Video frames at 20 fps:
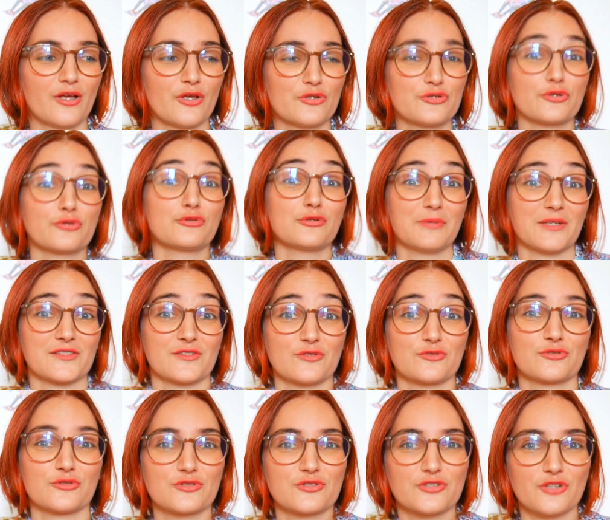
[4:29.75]
surtout le
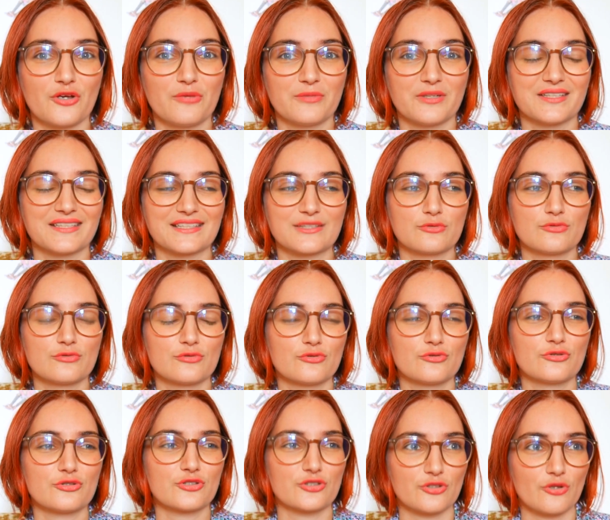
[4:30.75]
personnage de Tom, tu,
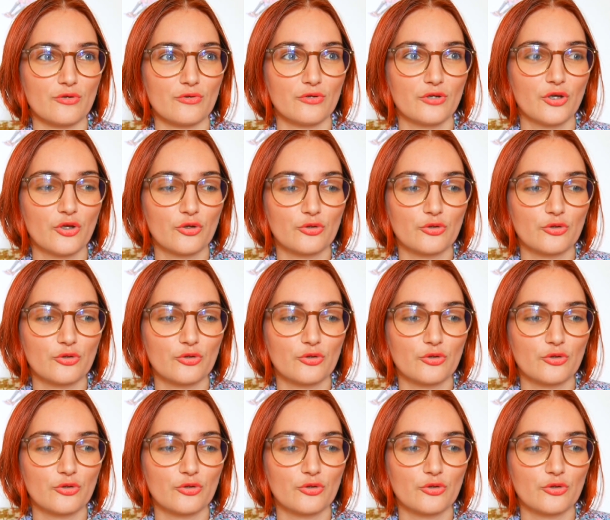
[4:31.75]
tu sens